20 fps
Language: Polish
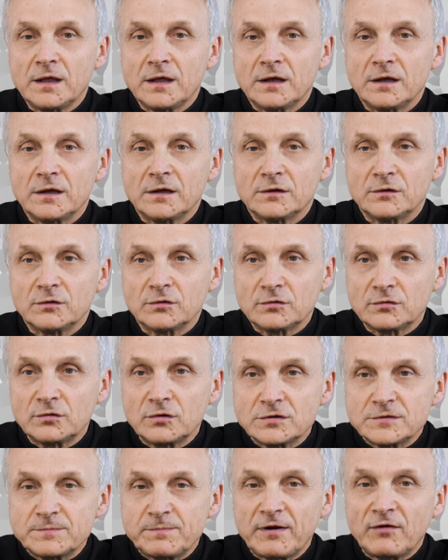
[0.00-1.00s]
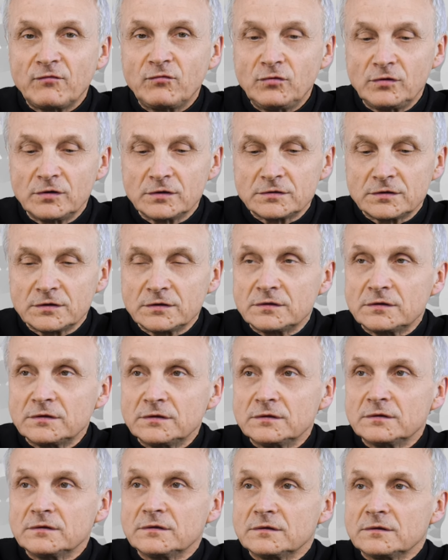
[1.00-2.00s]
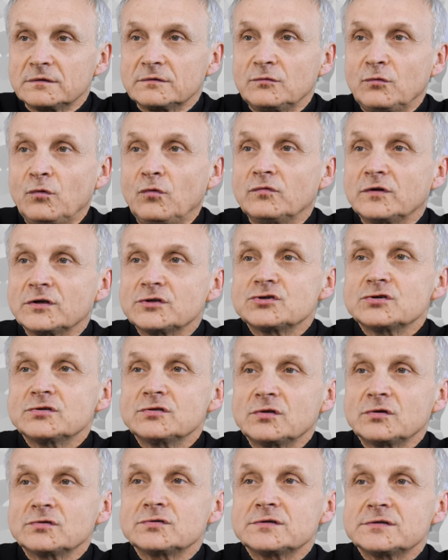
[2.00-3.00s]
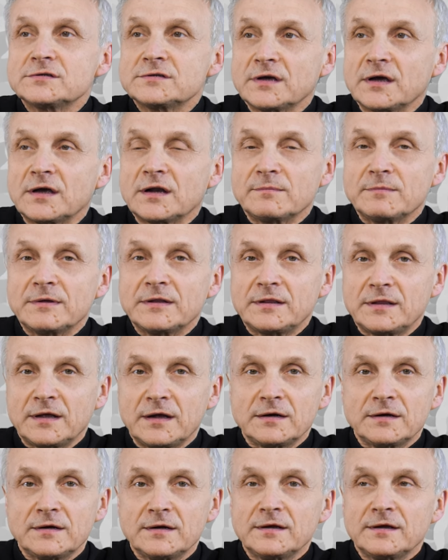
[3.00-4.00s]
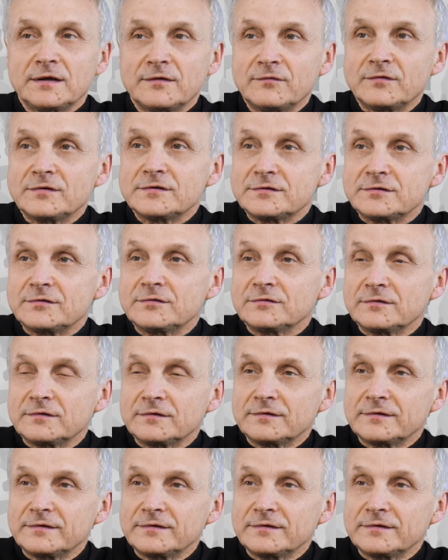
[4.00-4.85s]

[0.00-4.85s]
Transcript: E, no, które sprawuje te główne czynności sakramentalne, a więc to,